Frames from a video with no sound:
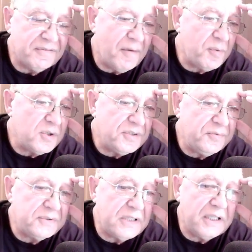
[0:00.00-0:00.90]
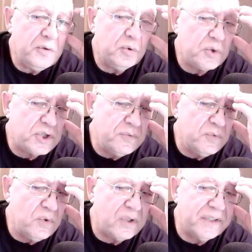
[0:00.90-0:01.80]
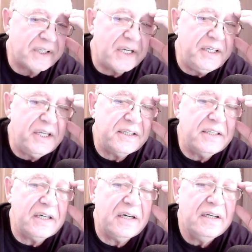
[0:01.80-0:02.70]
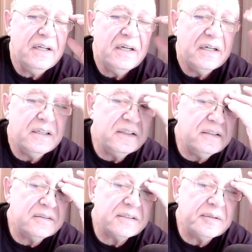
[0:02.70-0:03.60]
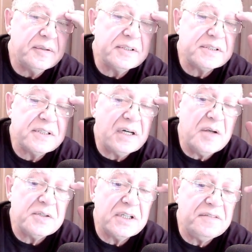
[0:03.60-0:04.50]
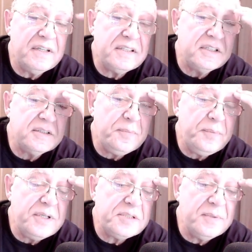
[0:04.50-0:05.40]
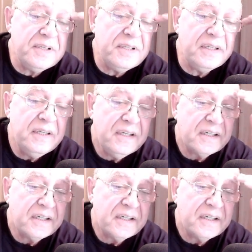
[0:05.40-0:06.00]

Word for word: Вопросов задают очень много, на какие-то я э, стараюсь ответить письменно,